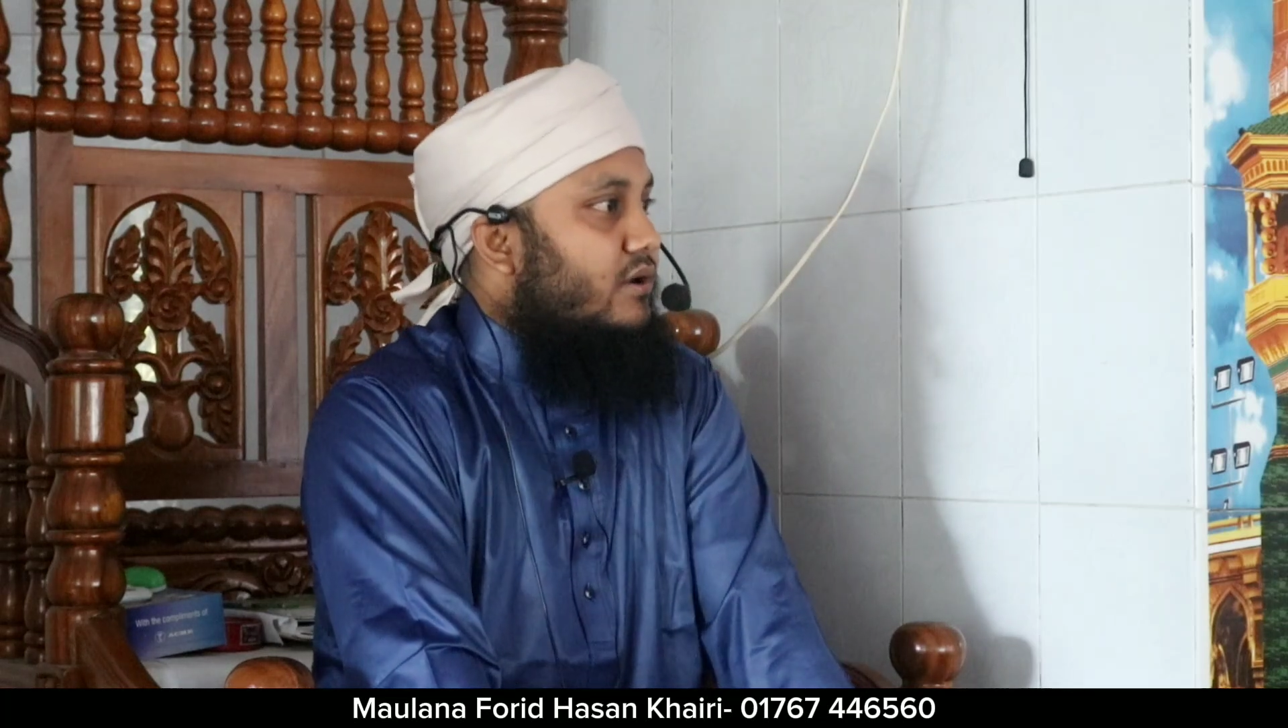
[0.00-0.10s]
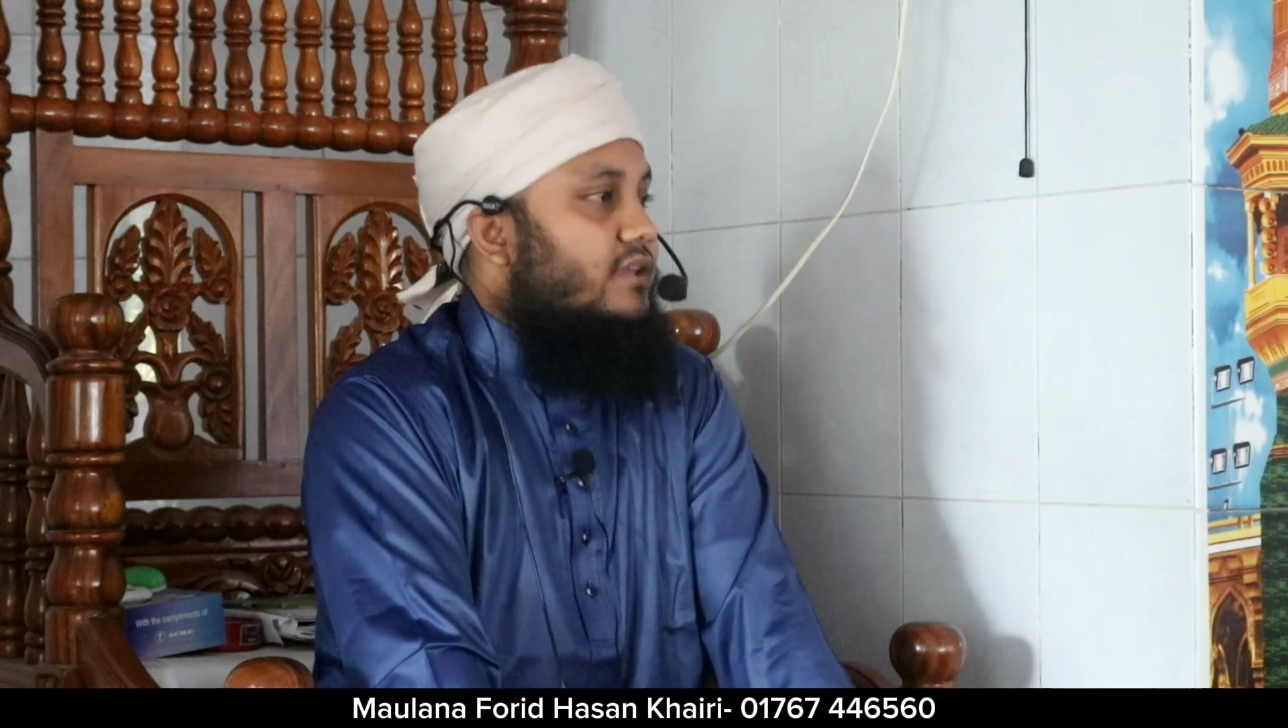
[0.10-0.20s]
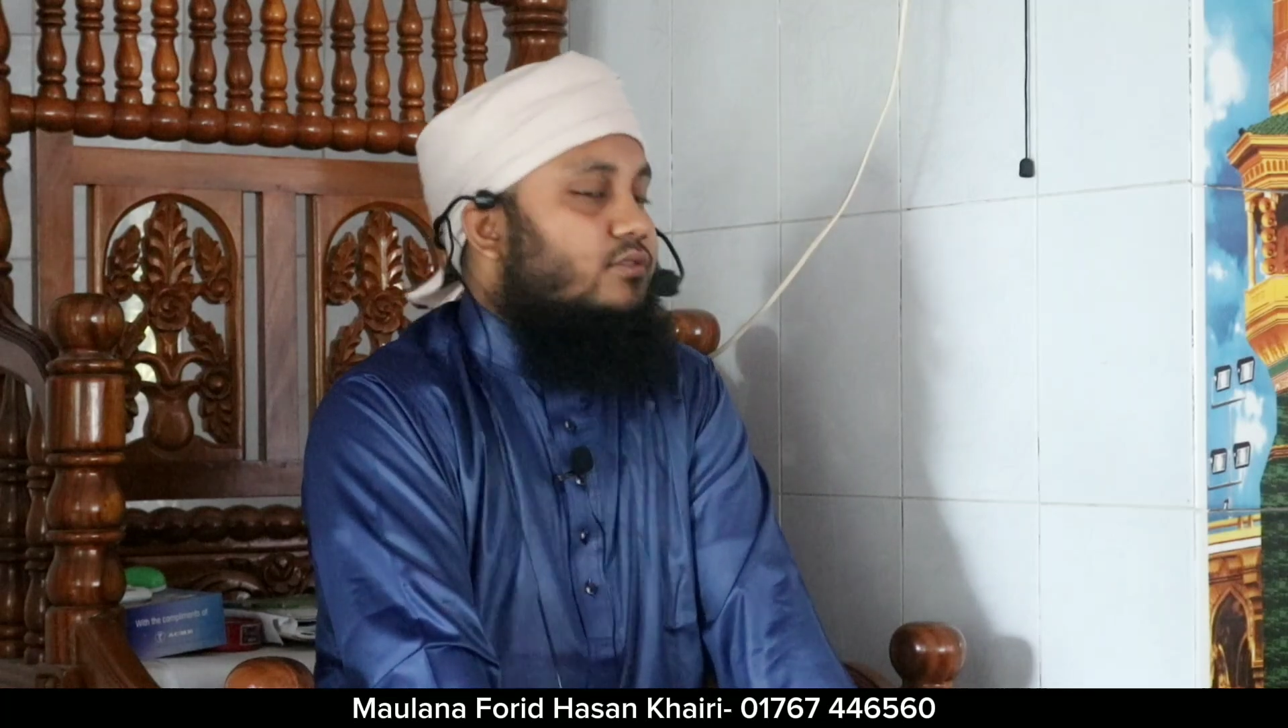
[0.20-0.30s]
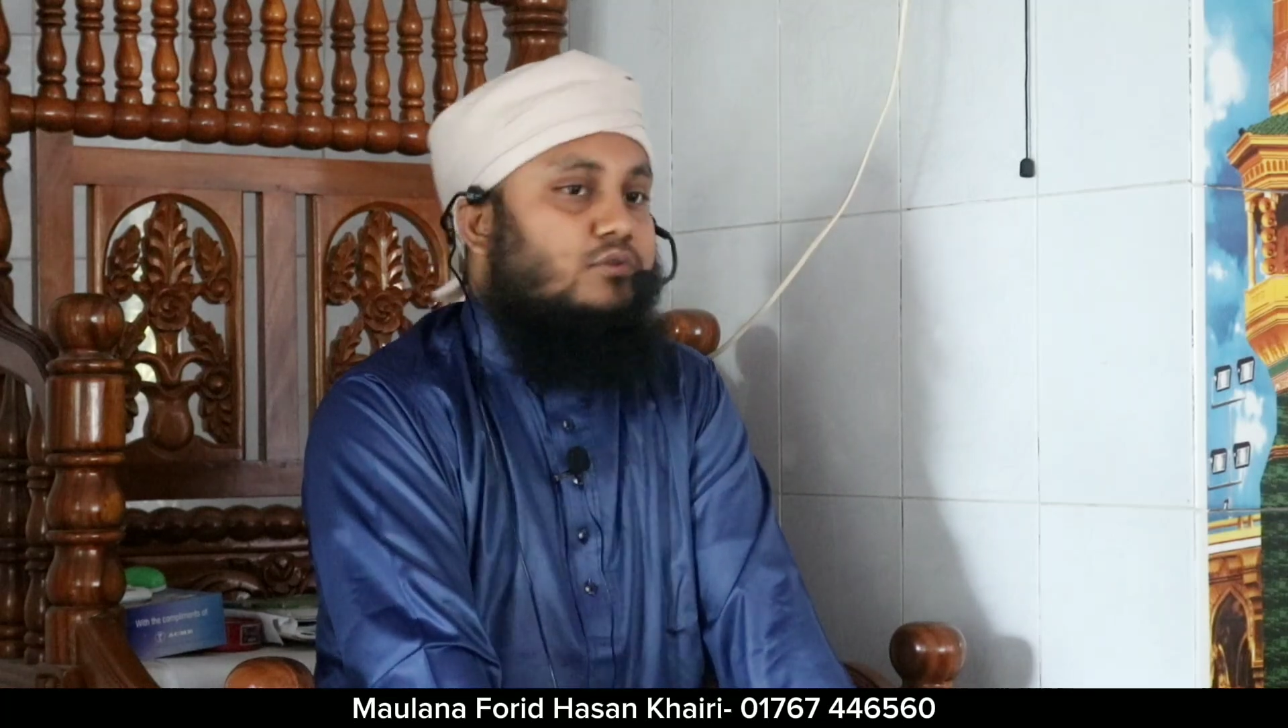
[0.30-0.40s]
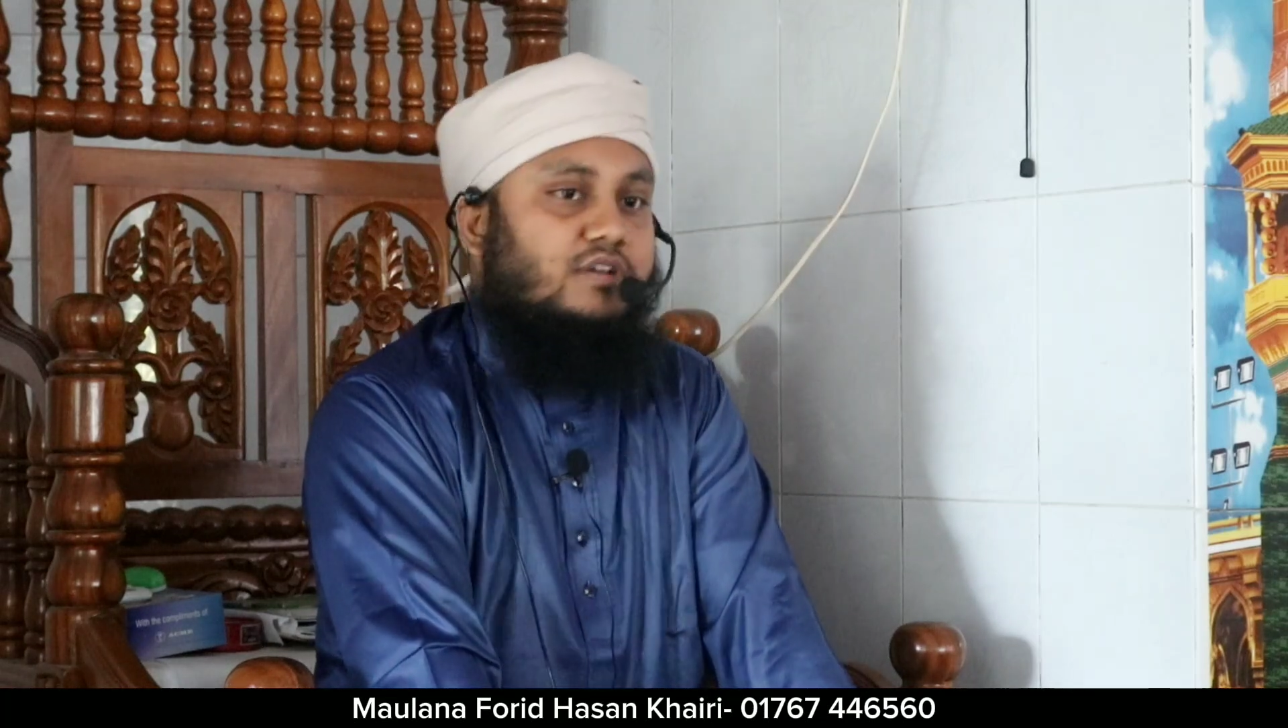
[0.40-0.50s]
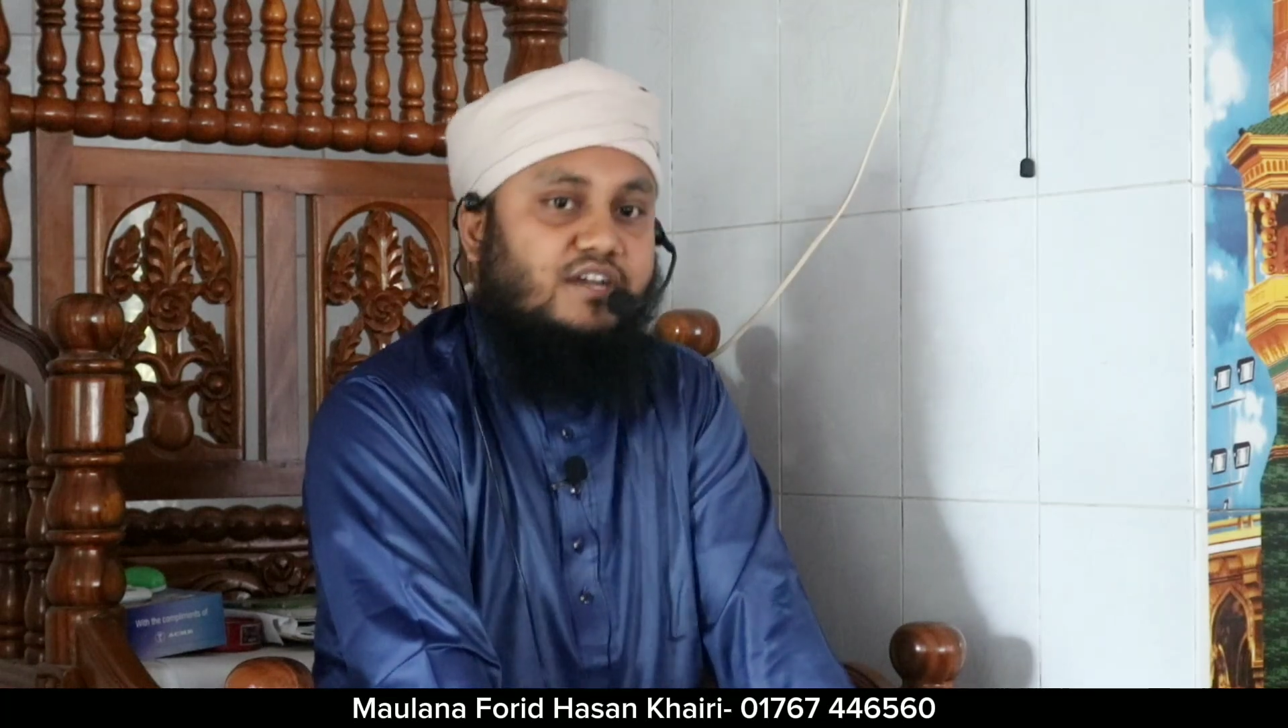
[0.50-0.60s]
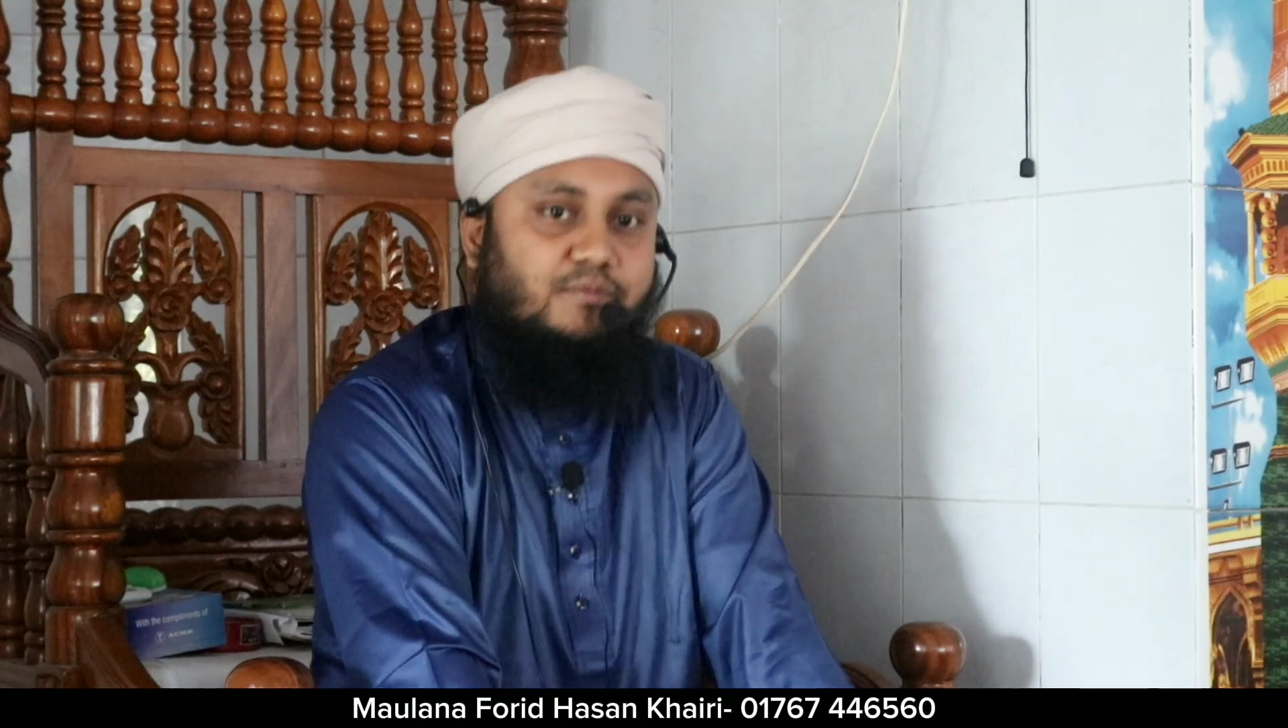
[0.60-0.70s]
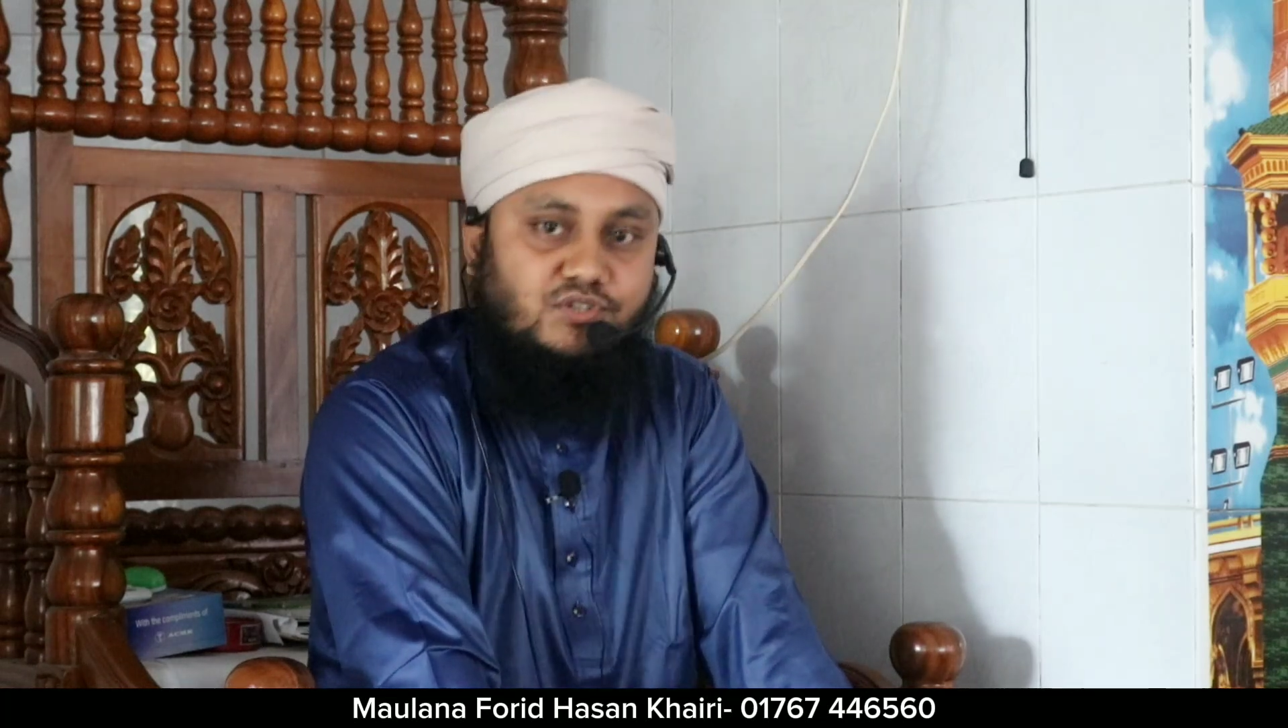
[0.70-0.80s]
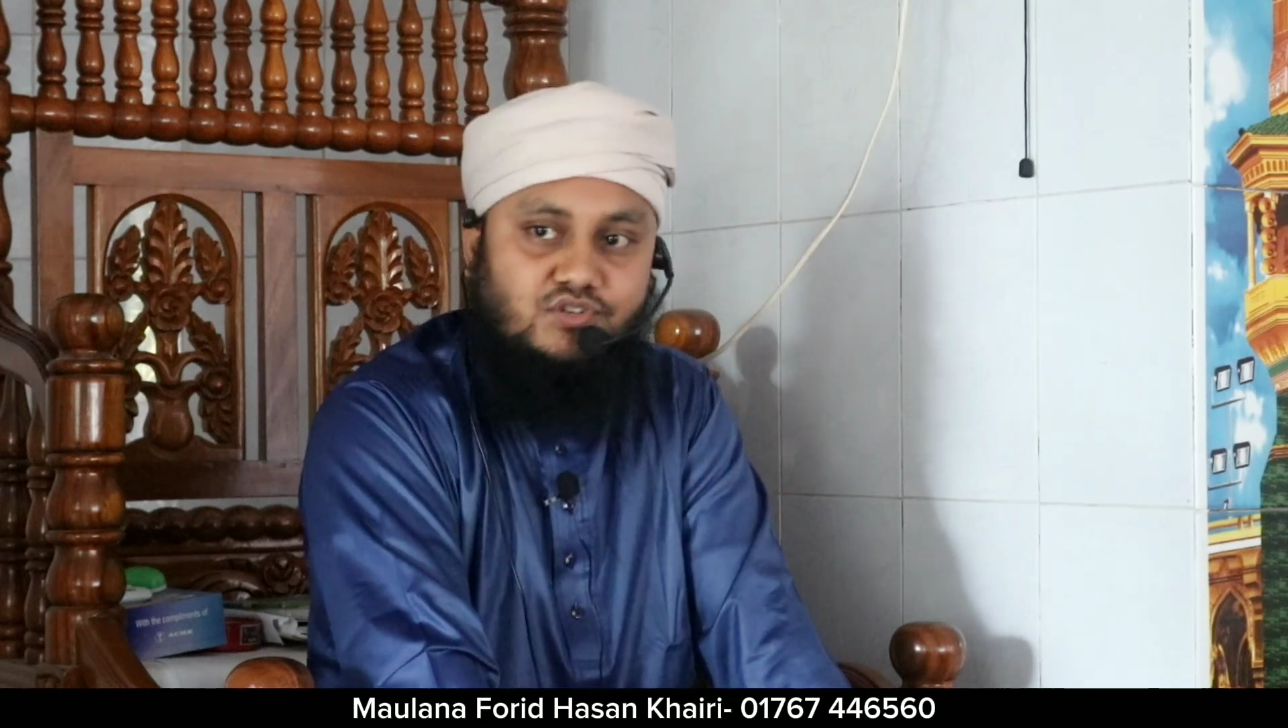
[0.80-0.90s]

অনেক দুঃখের